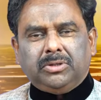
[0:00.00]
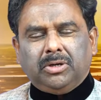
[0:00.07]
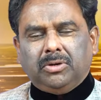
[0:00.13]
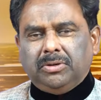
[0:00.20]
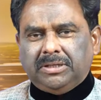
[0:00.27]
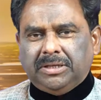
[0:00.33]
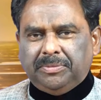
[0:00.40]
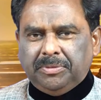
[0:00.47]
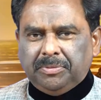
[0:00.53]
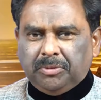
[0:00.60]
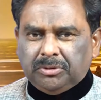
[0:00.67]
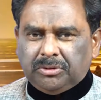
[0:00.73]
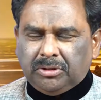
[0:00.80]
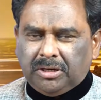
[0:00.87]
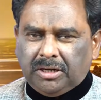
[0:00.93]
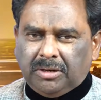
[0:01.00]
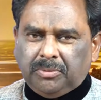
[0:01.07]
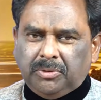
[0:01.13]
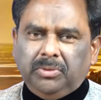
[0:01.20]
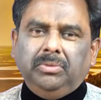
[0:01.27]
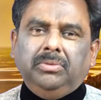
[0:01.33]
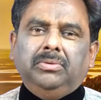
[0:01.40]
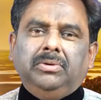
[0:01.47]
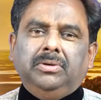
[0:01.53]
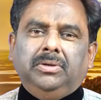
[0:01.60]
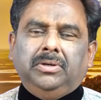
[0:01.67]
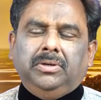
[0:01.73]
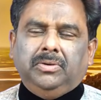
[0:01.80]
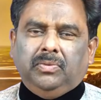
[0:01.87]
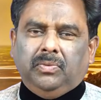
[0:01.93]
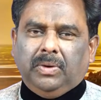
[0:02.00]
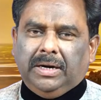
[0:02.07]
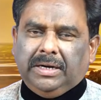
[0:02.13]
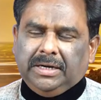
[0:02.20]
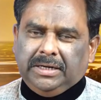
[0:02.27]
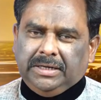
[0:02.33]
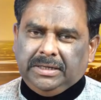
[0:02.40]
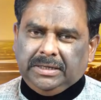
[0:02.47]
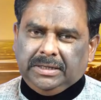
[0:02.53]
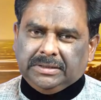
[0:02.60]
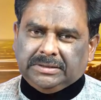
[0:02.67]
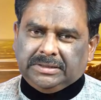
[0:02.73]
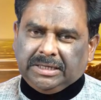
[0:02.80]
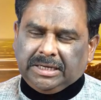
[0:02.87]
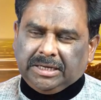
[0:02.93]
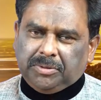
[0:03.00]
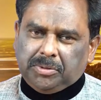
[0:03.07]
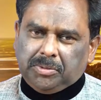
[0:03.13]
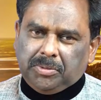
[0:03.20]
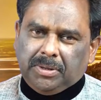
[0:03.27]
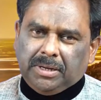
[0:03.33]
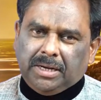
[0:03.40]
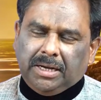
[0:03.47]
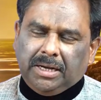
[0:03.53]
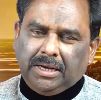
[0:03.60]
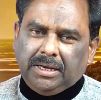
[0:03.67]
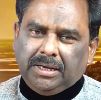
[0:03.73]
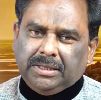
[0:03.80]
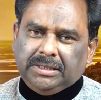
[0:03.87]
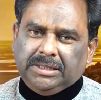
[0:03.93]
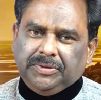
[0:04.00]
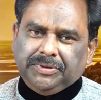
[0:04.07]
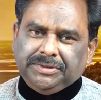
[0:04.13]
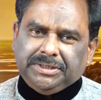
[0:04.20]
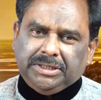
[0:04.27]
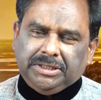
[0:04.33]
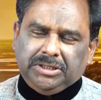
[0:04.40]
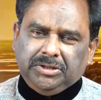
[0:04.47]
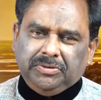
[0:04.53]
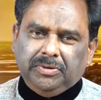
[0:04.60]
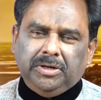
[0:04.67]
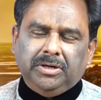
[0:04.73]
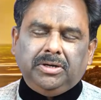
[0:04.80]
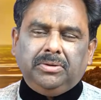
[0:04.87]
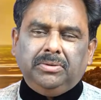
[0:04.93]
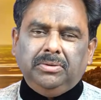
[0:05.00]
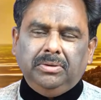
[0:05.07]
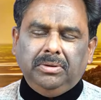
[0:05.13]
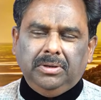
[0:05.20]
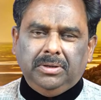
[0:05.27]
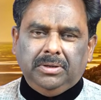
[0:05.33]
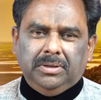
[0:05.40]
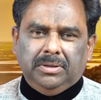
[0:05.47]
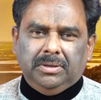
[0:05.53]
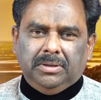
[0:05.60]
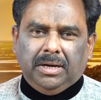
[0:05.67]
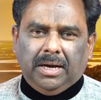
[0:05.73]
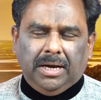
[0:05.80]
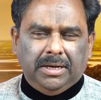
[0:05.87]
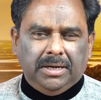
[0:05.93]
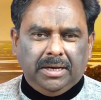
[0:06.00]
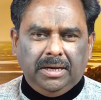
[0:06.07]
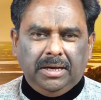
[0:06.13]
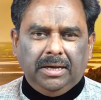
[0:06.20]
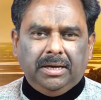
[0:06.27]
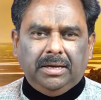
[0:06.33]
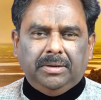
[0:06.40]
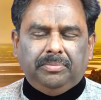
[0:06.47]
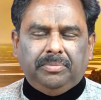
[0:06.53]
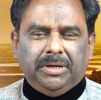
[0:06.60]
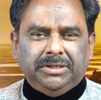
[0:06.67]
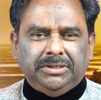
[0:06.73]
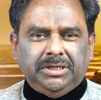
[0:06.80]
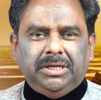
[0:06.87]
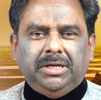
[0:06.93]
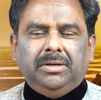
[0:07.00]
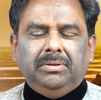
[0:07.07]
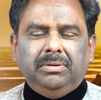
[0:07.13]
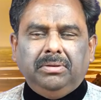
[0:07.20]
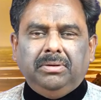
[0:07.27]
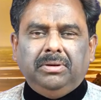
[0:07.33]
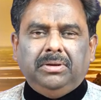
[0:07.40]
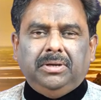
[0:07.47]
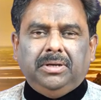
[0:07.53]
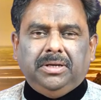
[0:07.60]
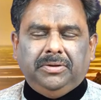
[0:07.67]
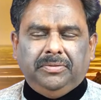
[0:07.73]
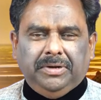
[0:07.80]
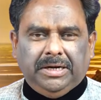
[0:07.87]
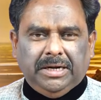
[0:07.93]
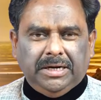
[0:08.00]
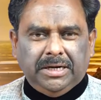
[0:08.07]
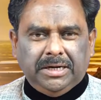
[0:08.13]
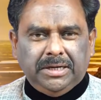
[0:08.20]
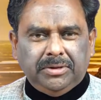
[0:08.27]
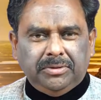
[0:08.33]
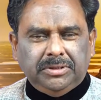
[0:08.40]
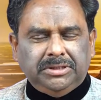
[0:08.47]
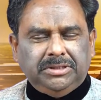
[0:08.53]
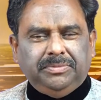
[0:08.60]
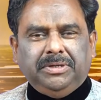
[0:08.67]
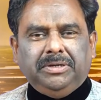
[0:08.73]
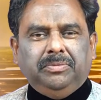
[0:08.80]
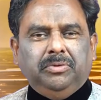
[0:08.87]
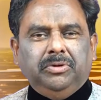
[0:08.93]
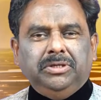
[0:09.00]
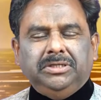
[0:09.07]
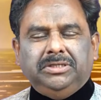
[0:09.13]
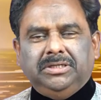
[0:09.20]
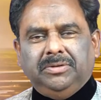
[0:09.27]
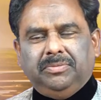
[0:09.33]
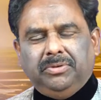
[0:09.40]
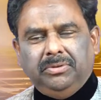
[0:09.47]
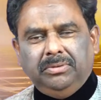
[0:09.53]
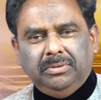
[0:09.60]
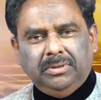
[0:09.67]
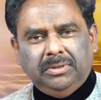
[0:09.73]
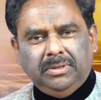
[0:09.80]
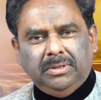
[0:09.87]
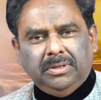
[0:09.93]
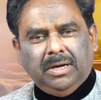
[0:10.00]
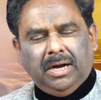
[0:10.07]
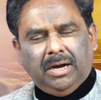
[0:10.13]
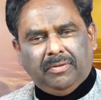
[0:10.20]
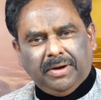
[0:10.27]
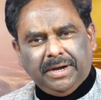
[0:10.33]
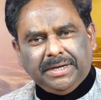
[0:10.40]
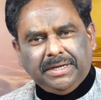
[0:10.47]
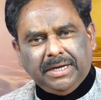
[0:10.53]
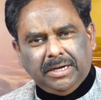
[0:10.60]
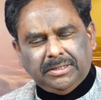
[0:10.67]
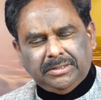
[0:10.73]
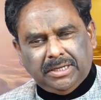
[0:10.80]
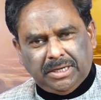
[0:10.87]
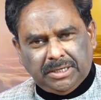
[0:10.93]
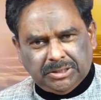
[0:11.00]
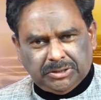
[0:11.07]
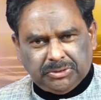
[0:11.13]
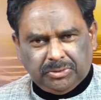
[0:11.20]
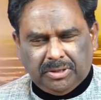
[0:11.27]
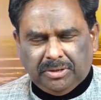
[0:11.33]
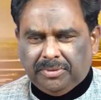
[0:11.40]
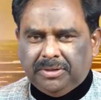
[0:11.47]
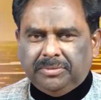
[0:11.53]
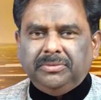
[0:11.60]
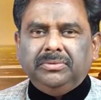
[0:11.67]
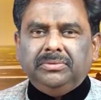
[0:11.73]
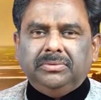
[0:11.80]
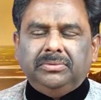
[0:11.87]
త్రోవ తప్పిపోతున్నామో వాటిని సక్రమంగా దేవుని సన్నిధికి వెళ్ళుటకు ఆయన పరిచర్యలో వీటన్నిటిని గురించి మనం బోధించినప్పుడు ఆ వాక్యాలు ధ్యానించుకున్న మనము